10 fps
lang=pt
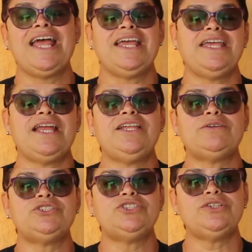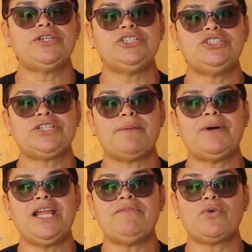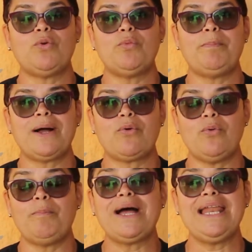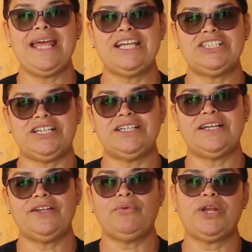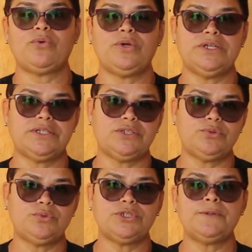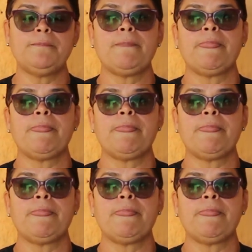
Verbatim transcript: E ali eu tinha, a gente trabalhava como com palestras, né? Eu era coordenadora.